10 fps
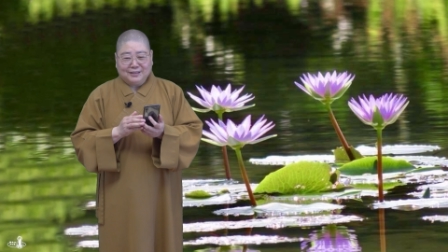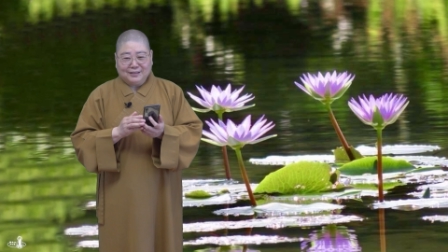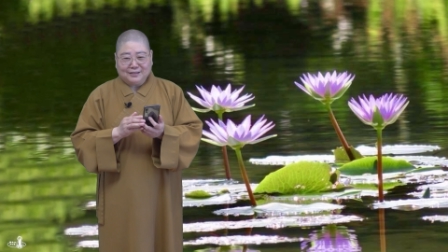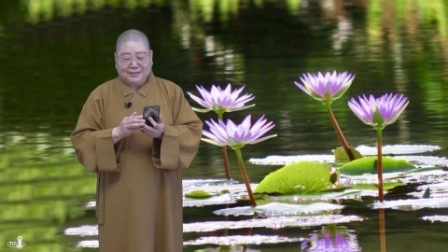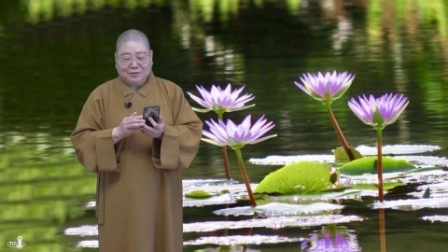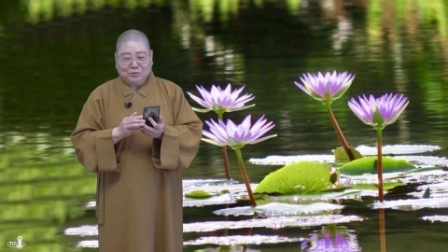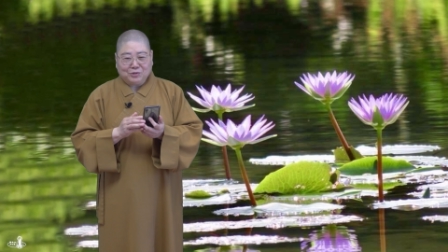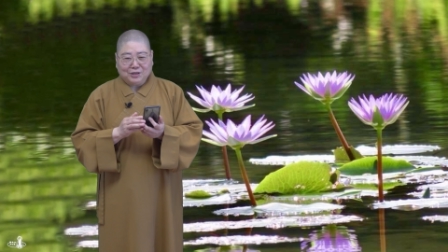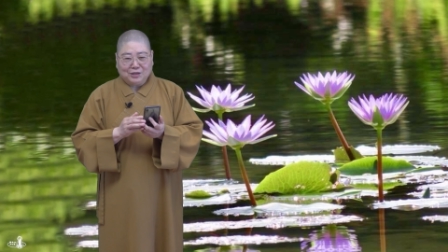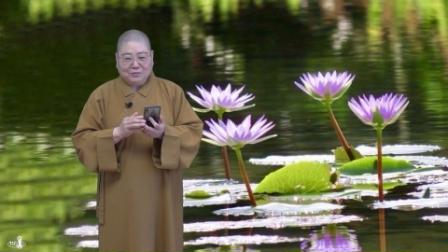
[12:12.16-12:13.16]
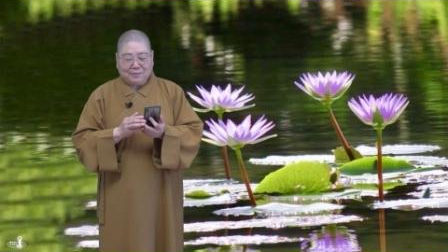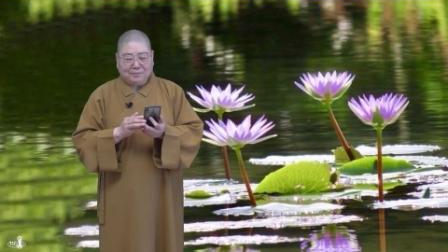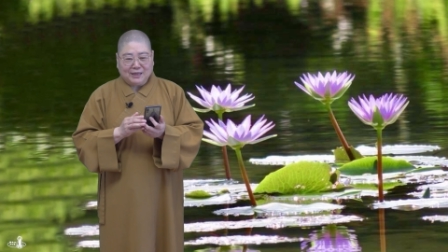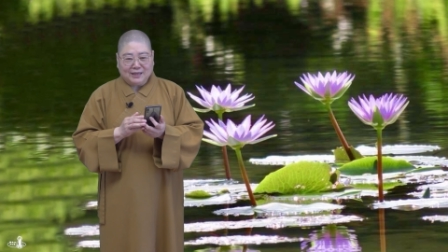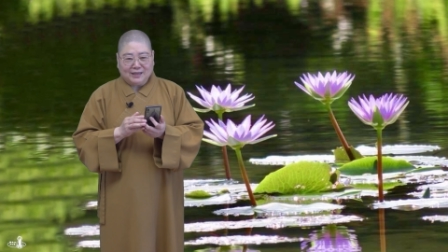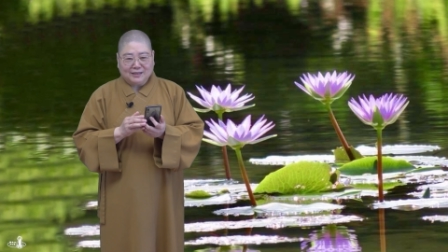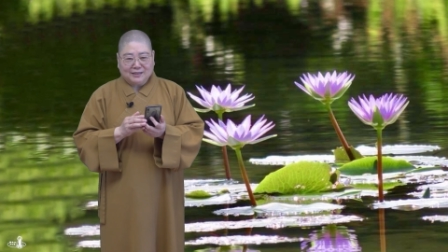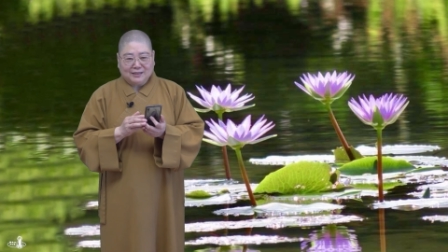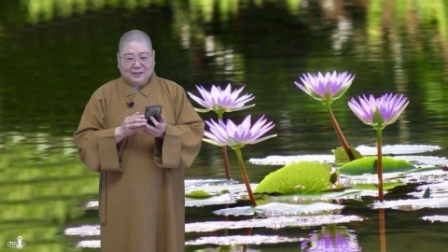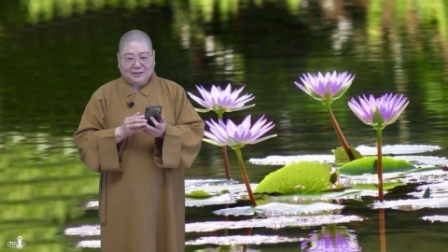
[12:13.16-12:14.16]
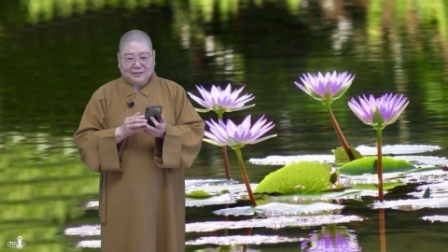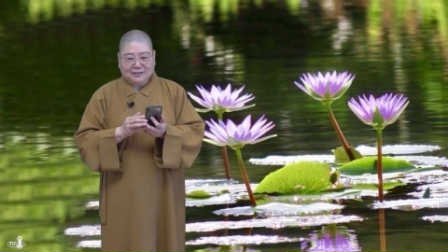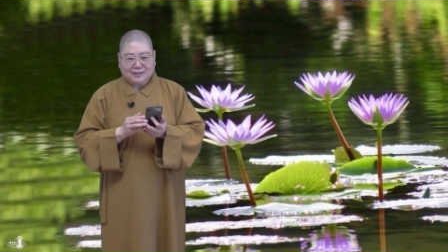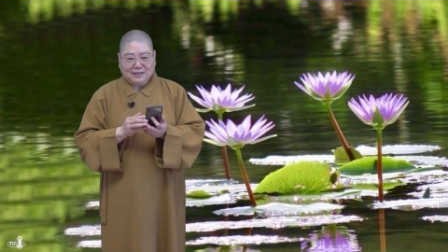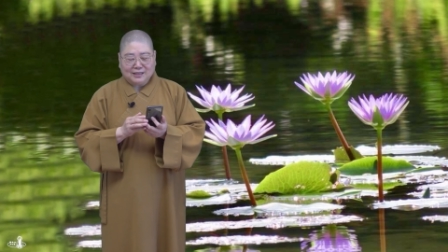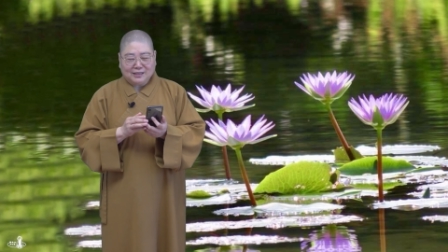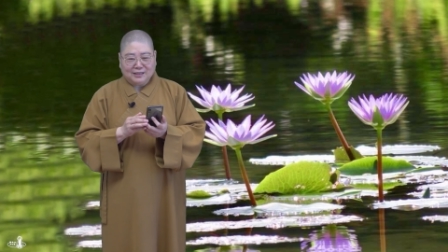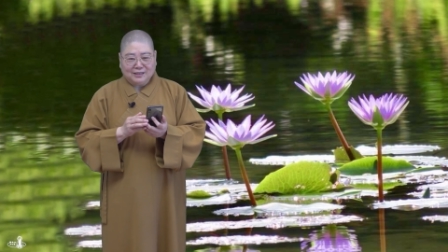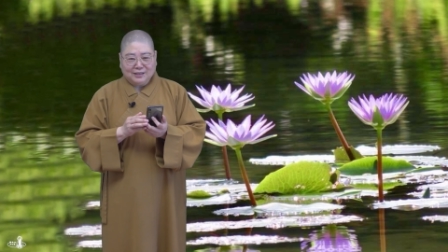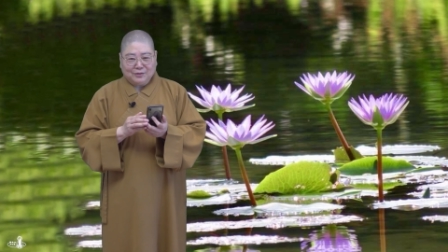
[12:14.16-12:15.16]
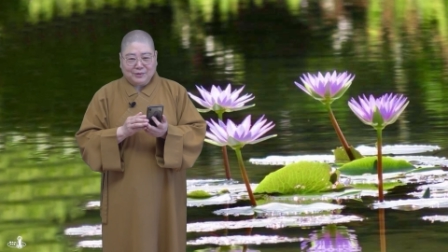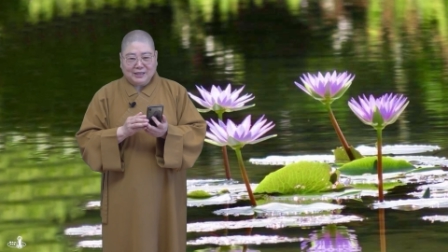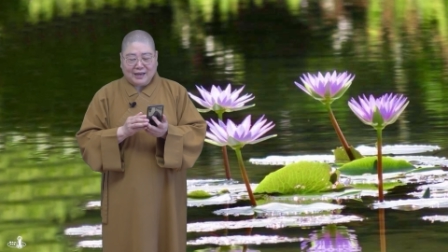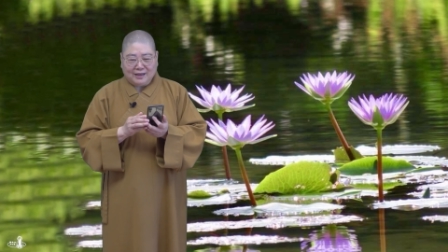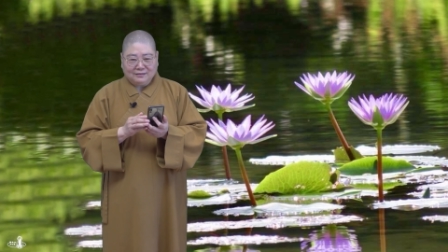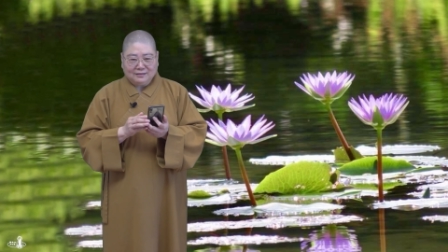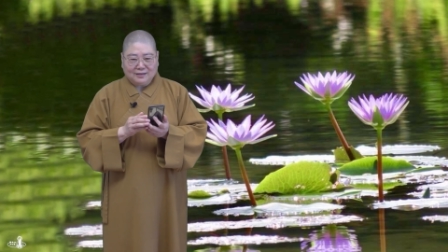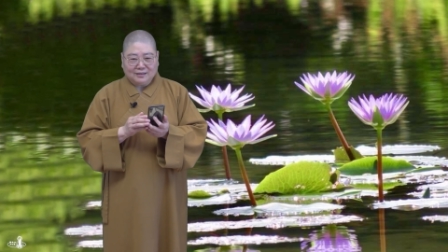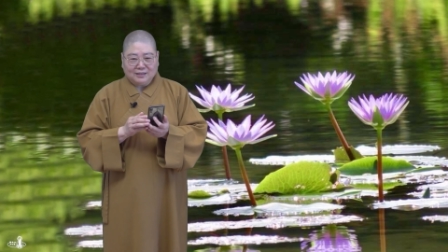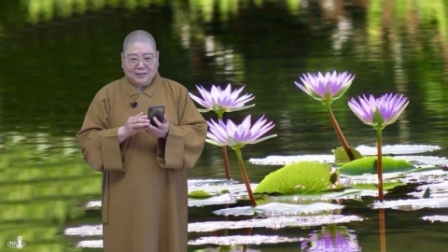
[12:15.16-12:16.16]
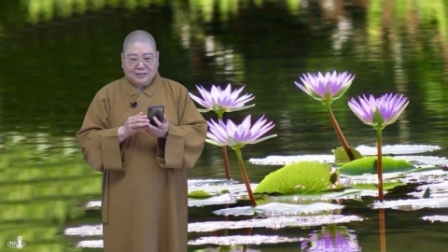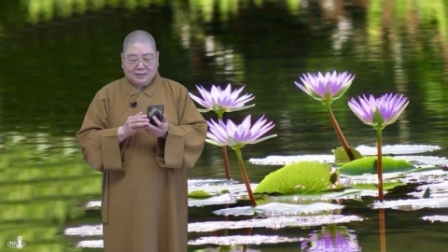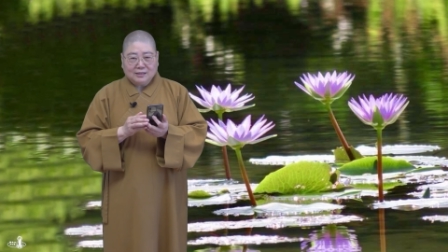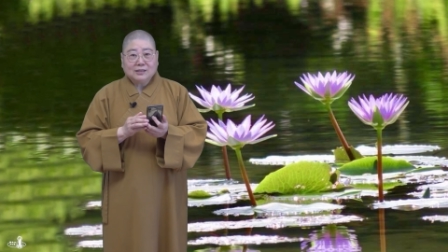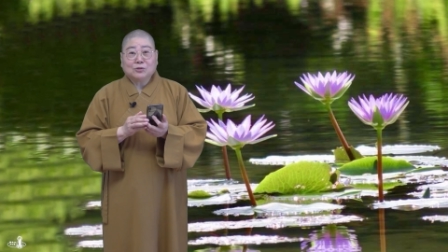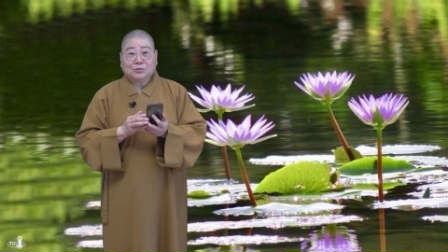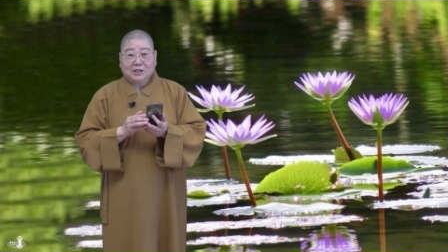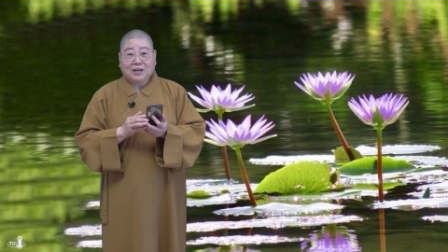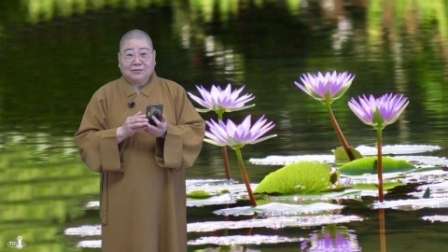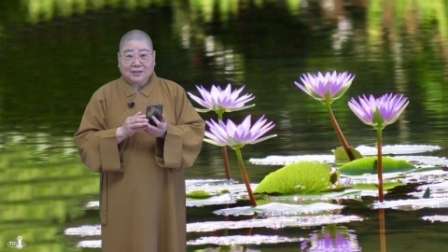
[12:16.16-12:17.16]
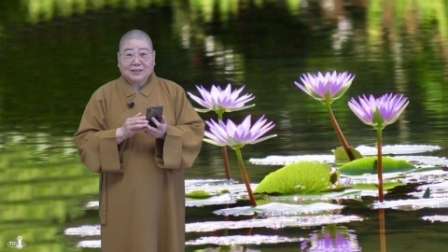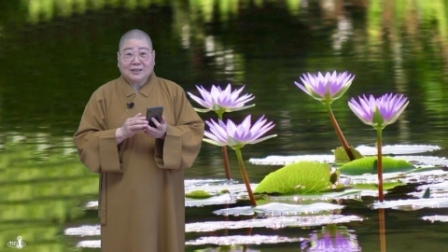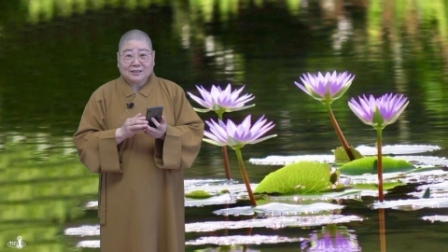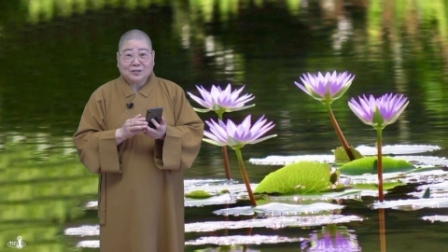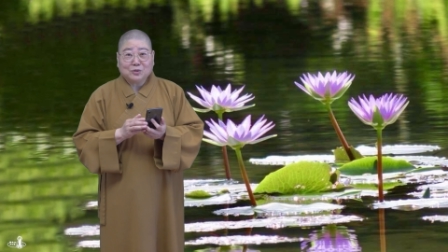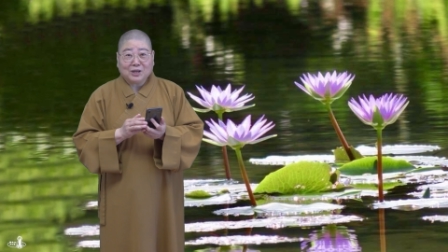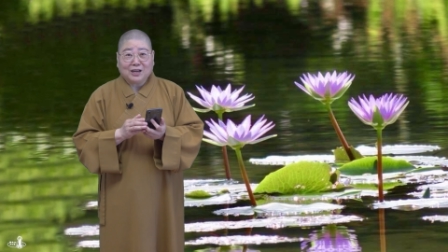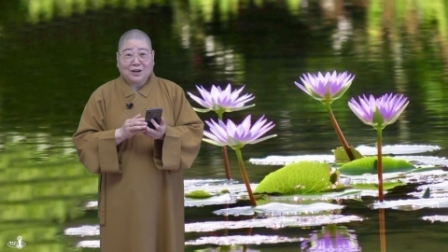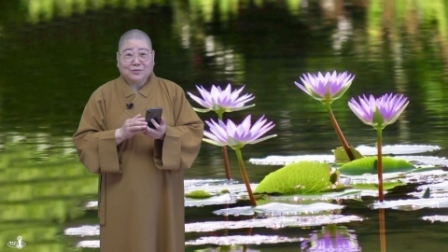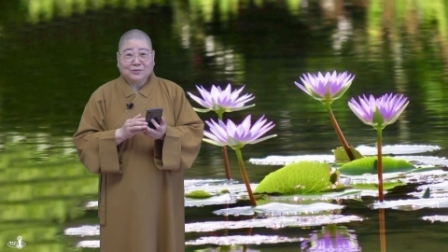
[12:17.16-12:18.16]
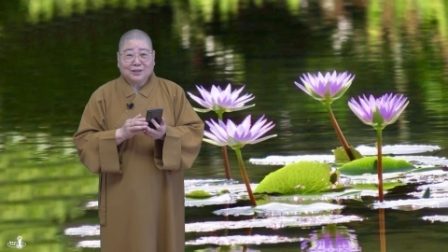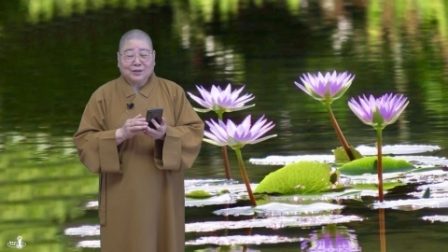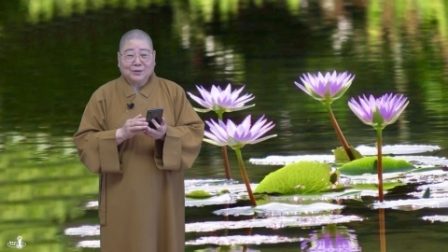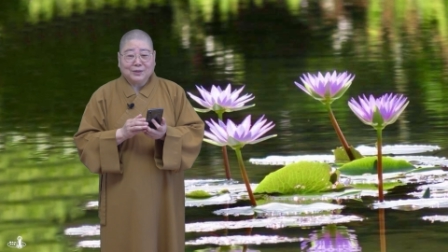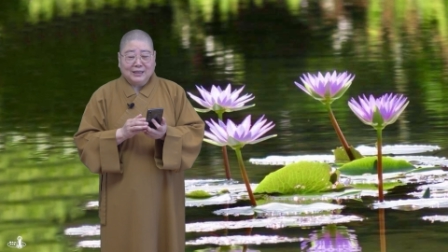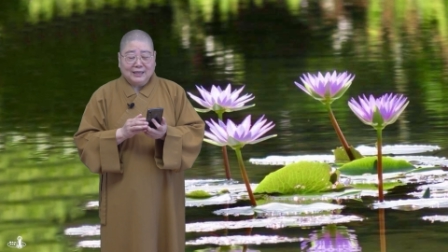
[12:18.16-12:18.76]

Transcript: 呃子女啊晚辈啊啊在那里为难啊。 自己处理好，那当然是最好哦。